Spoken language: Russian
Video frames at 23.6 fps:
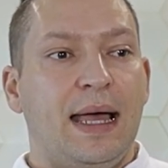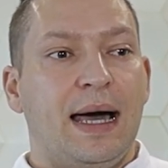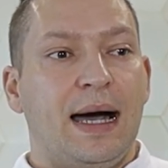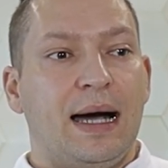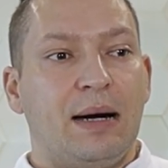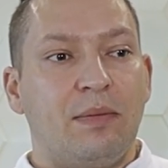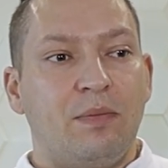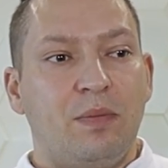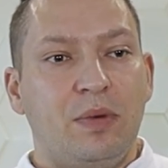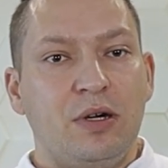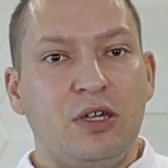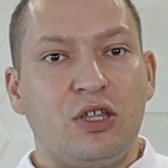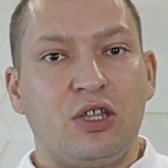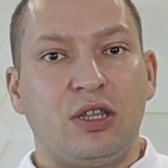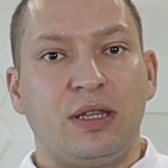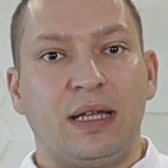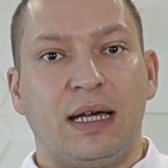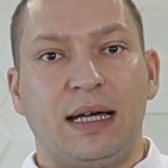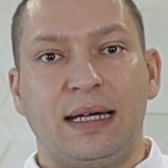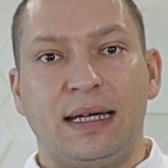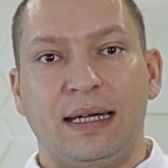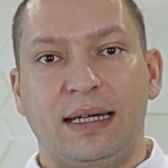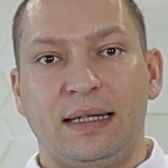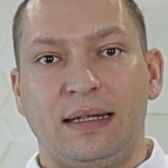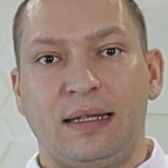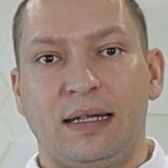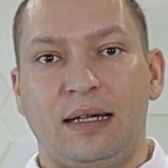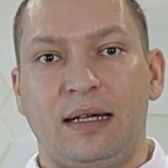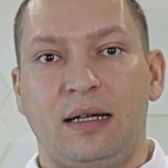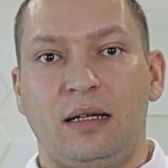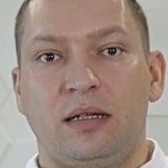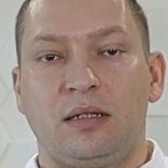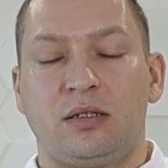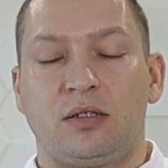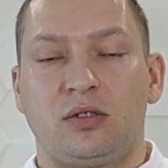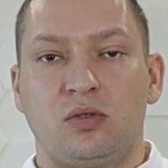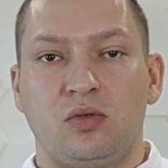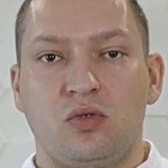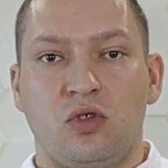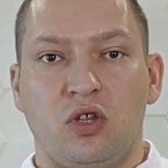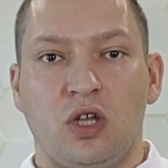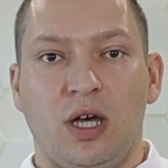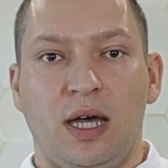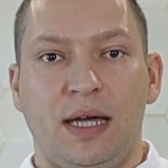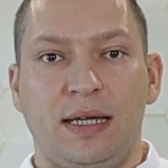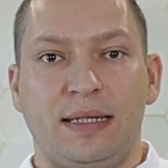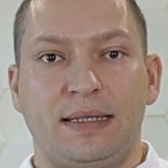Обычно это
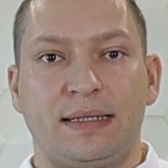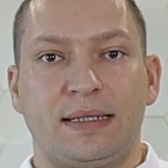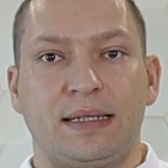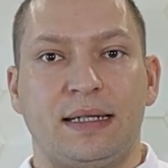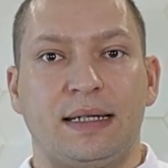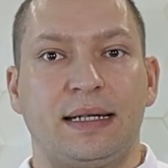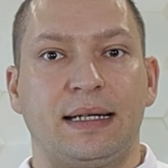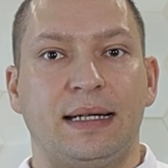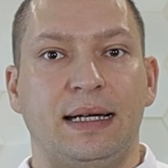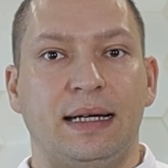случается,